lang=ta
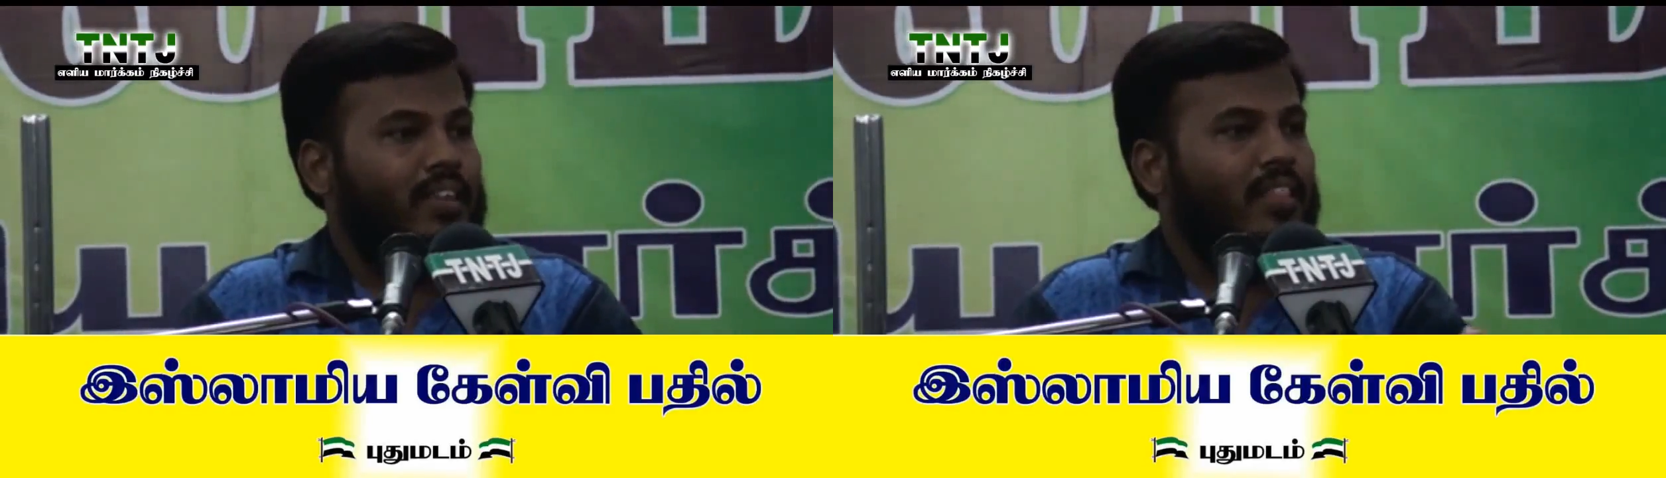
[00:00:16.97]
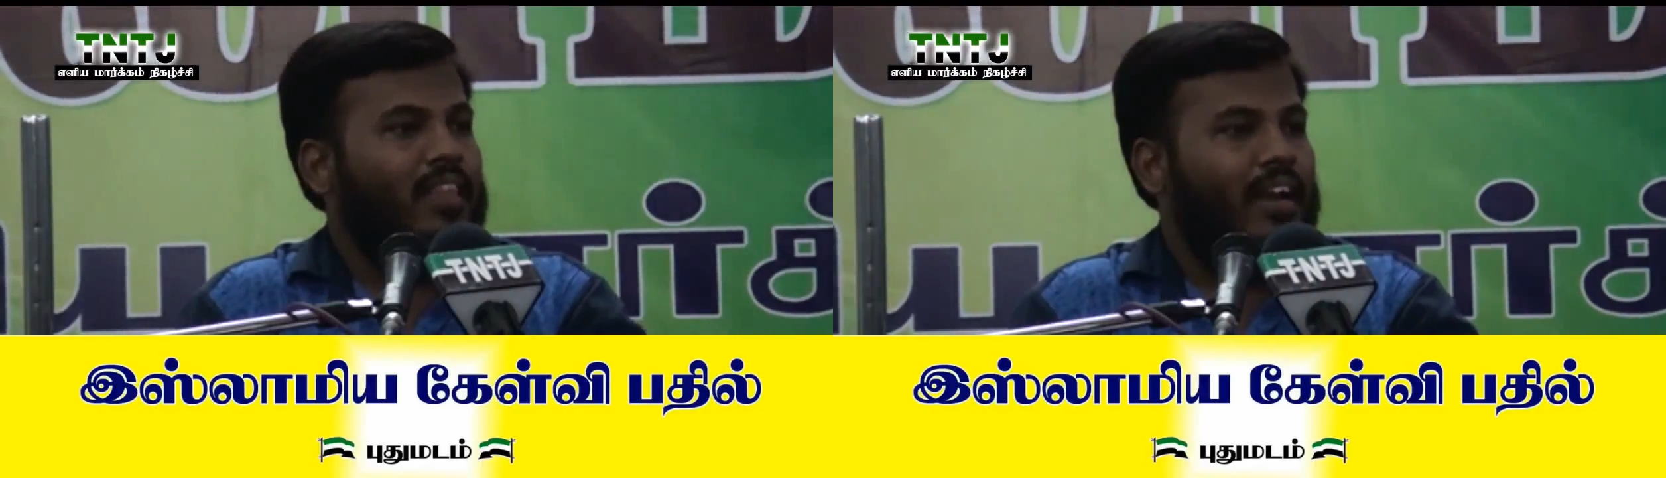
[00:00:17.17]

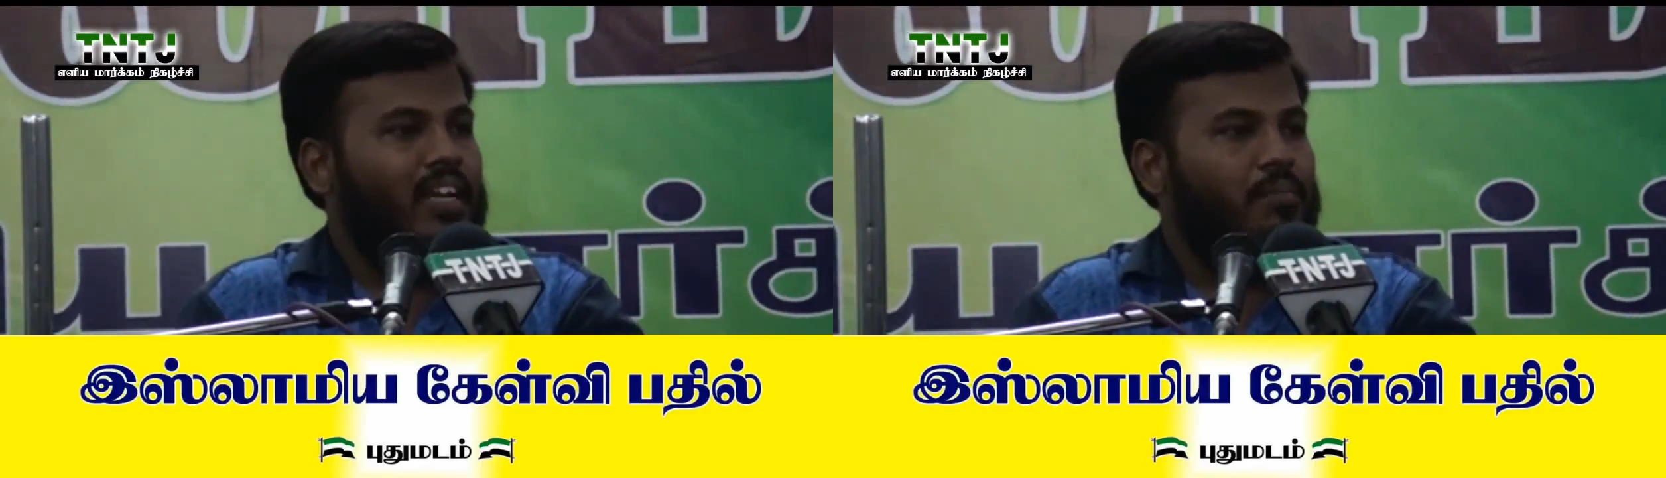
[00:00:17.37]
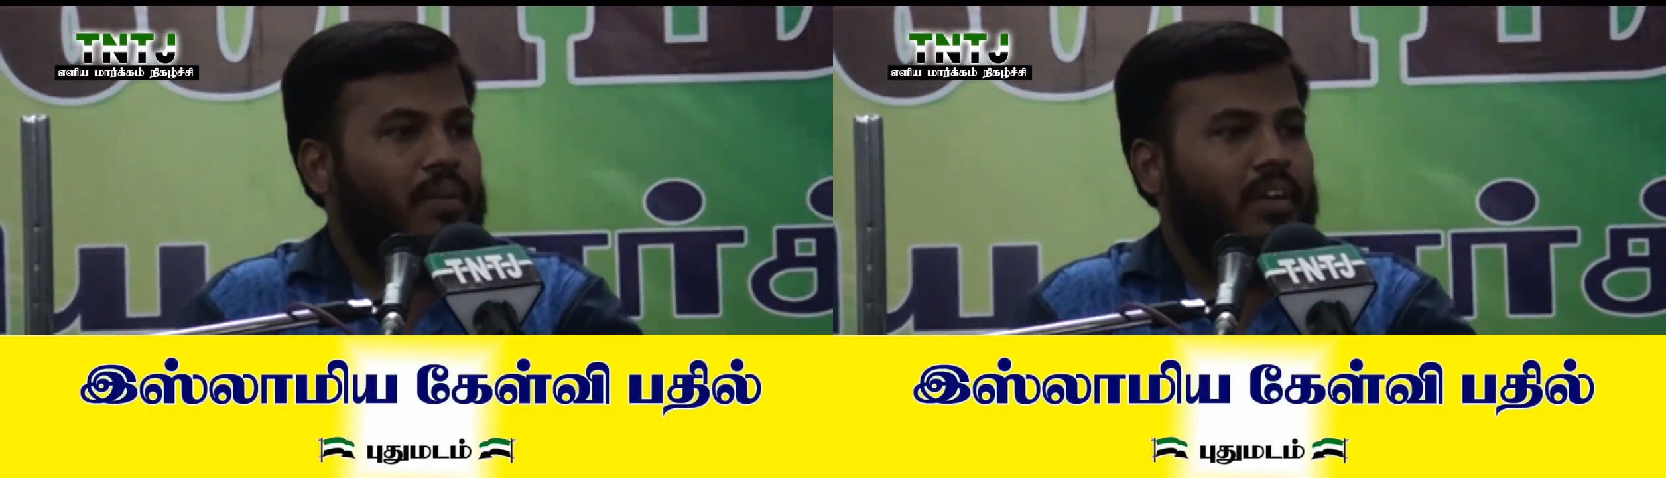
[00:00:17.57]
எது
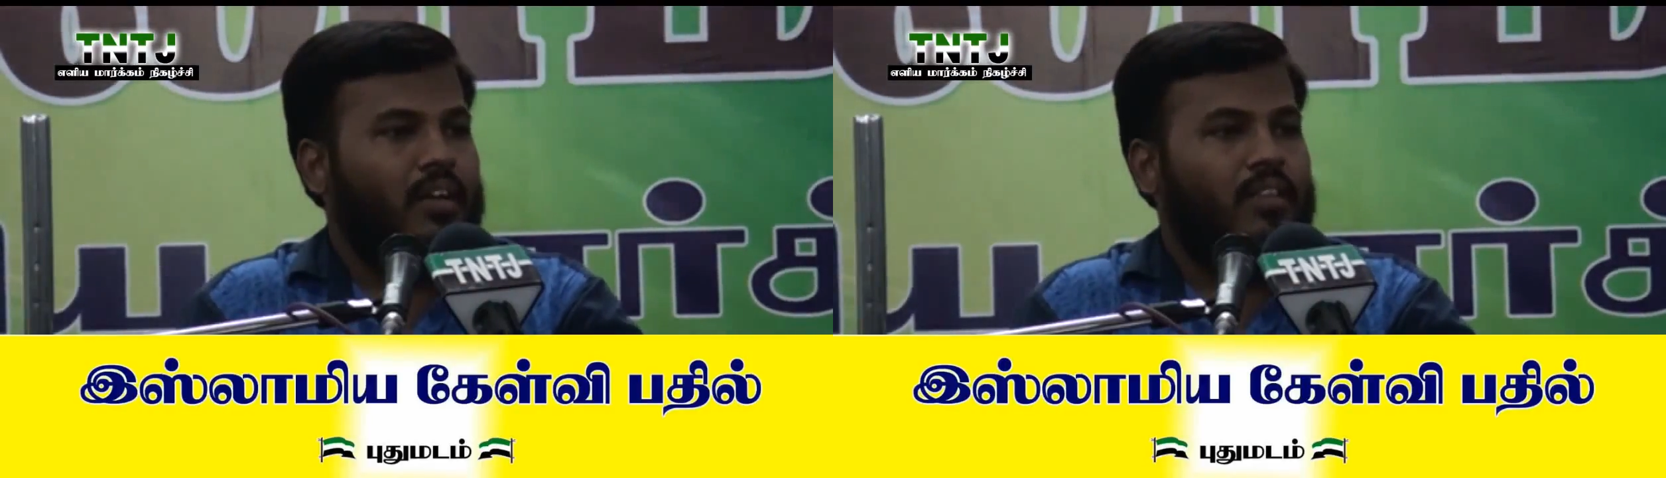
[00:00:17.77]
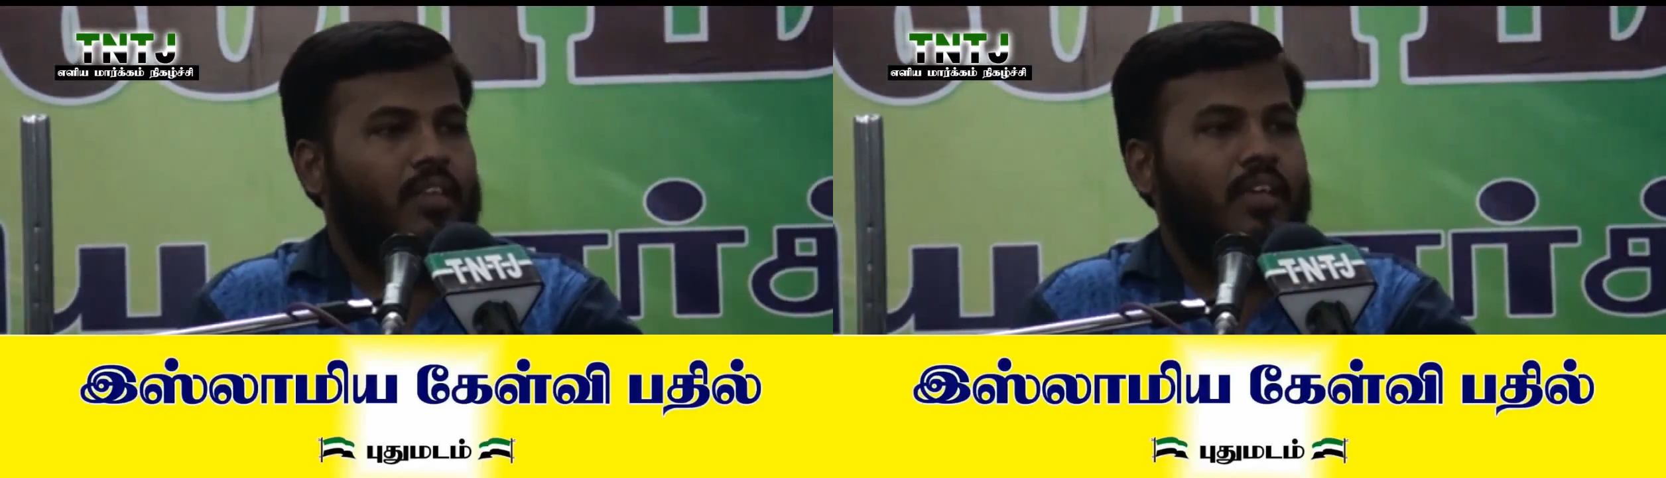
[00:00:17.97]

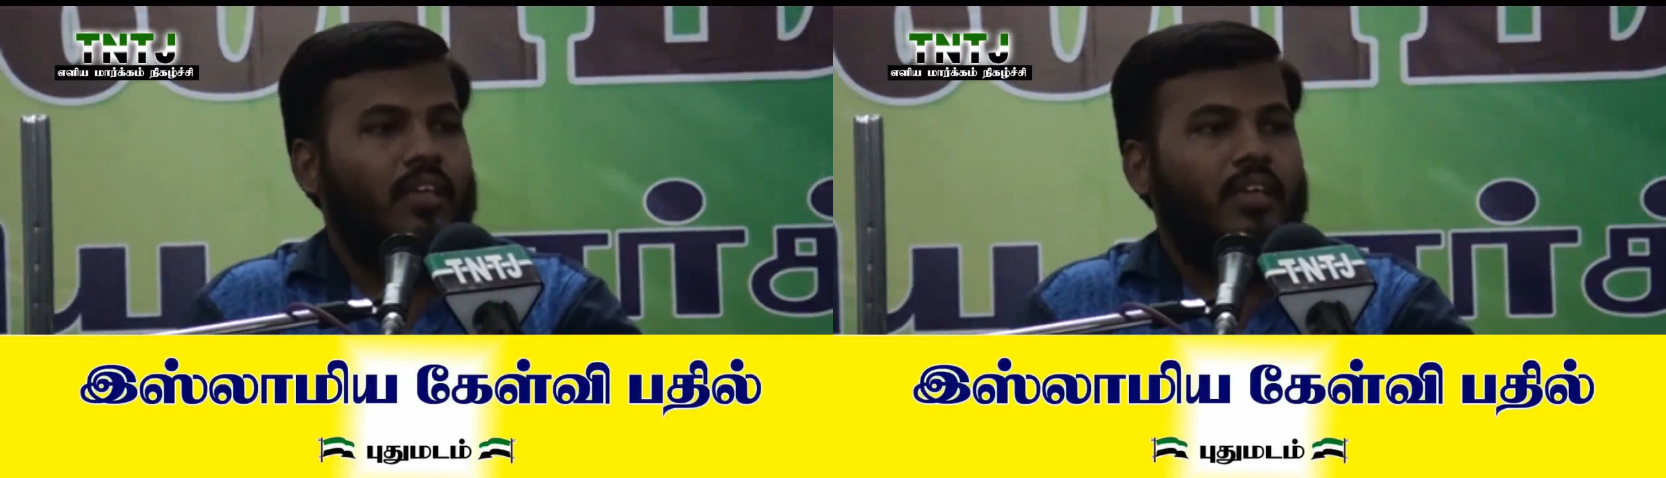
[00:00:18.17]
தடுக்கப்பட்டிருக்குது